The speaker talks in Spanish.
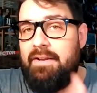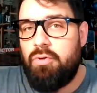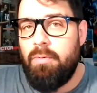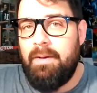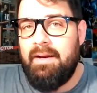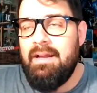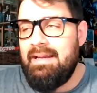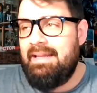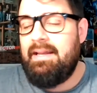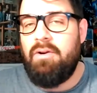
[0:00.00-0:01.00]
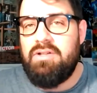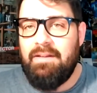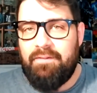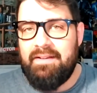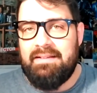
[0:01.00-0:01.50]
youtuber, y tengo este
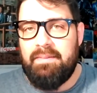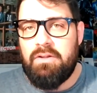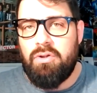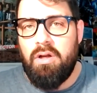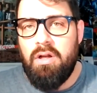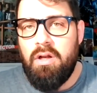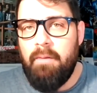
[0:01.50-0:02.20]
enfrentamiento,